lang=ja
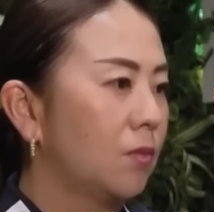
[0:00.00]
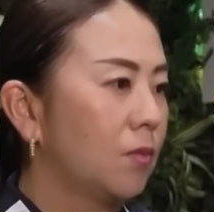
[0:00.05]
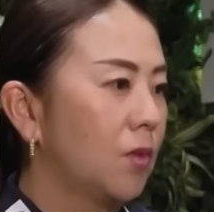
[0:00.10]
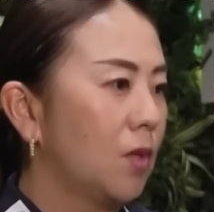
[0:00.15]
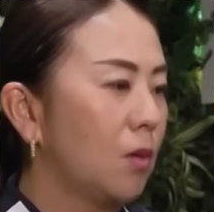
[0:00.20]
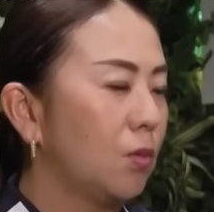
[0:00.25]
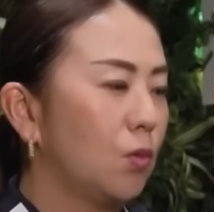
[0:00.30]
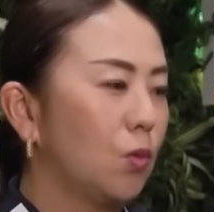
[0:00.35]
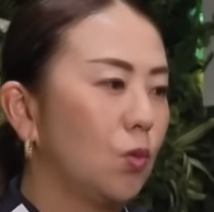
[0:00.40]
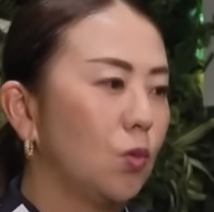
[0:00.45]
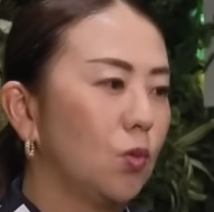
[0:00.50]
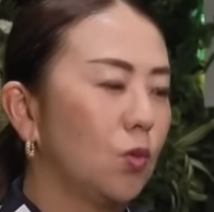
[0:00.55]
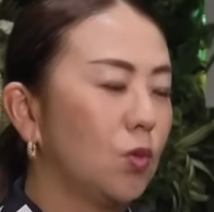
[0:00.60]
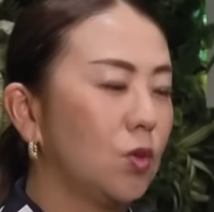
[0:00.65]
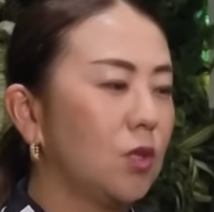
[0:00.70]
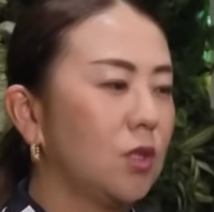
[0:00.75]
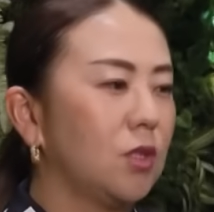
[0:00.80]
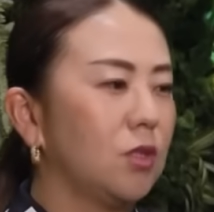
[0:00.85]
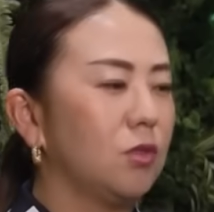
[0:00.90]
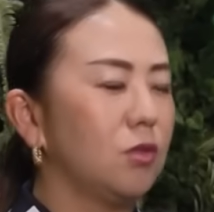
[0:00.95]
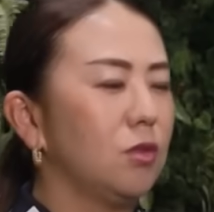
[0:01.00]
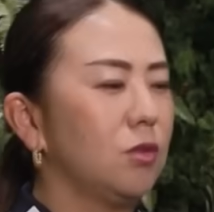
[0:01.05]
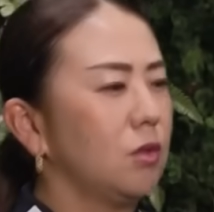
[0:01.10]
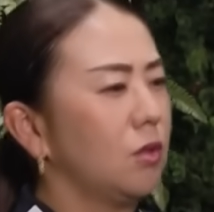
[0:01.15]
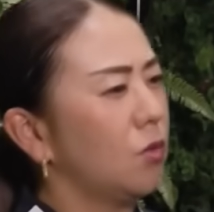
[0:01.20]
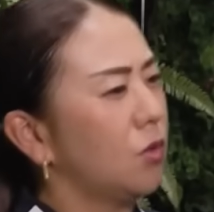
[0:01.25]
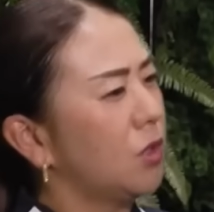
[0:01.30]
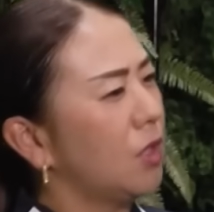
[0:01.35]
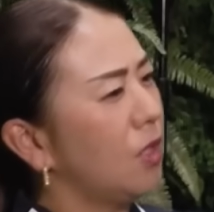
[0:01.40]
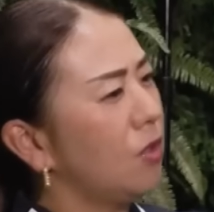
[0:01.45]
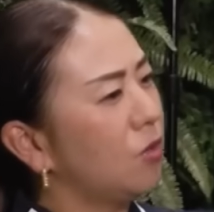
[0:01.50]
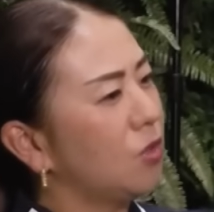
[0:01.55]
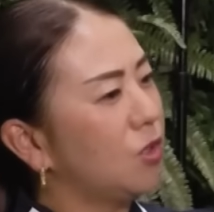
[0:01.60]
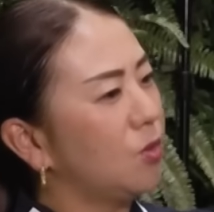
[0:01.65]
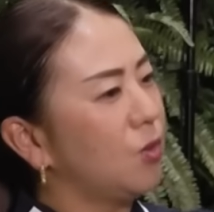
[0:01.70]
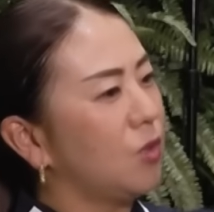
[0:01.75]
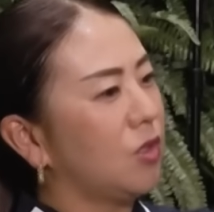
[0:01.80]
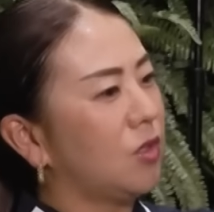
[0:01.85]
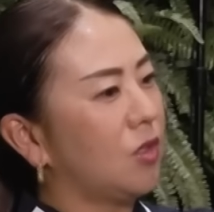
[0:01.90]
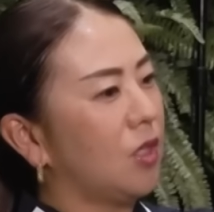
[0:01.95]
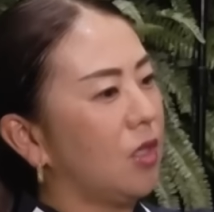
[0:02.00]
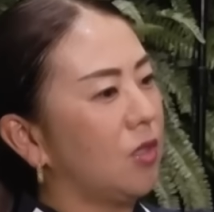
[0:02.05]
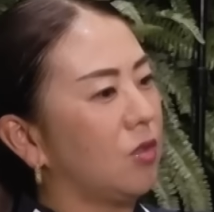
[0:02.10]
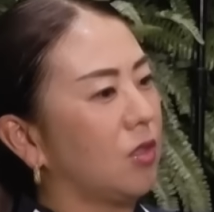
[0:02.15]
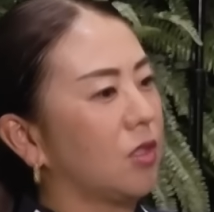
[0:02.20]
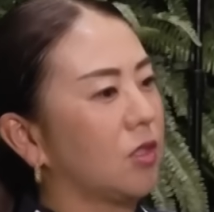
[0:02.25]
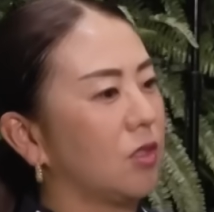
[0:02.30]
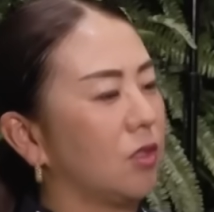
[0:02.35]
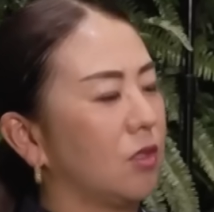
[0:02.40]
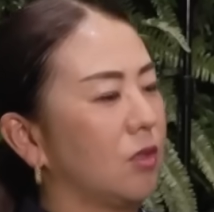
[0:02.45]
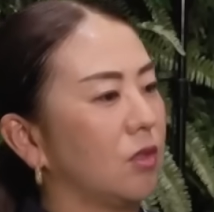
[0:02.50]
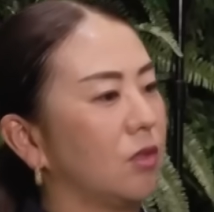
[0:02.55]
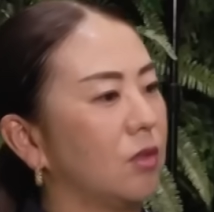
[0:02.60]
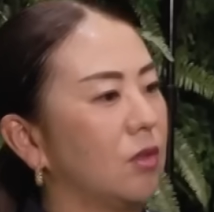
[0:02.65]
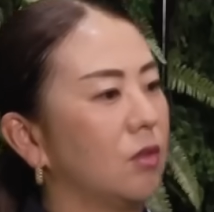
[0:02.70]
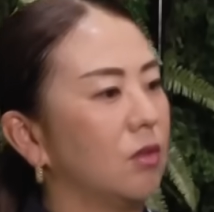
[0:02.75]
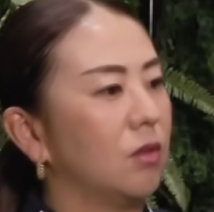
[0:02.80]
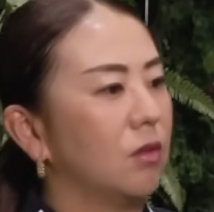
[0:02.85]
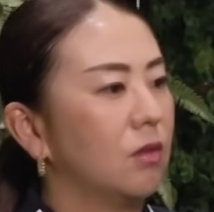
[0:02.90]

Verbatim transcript: 多分この時予選落ちも1回ぐらいしかなかったかな。